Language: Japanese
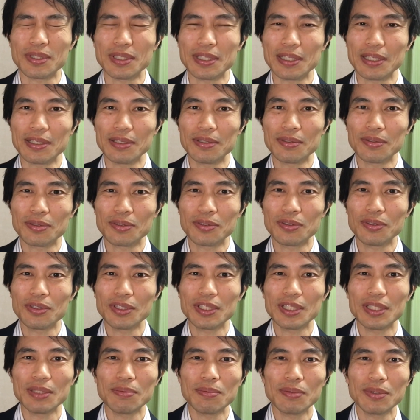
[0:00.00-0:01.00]
地球の中
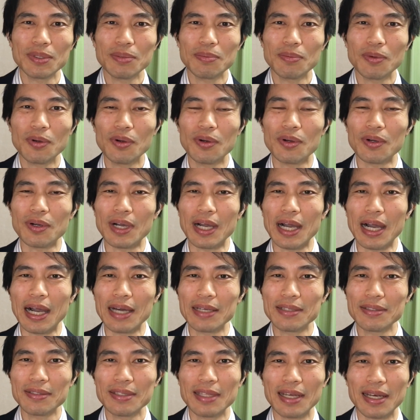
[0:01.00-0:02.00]
心部にも
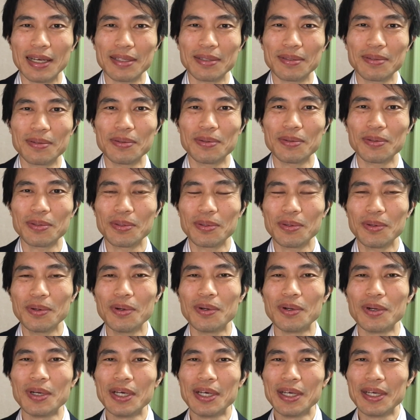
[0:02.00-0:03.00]
あるんだということ
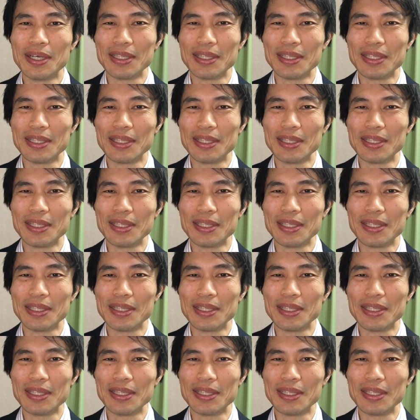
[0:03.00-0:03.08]
を、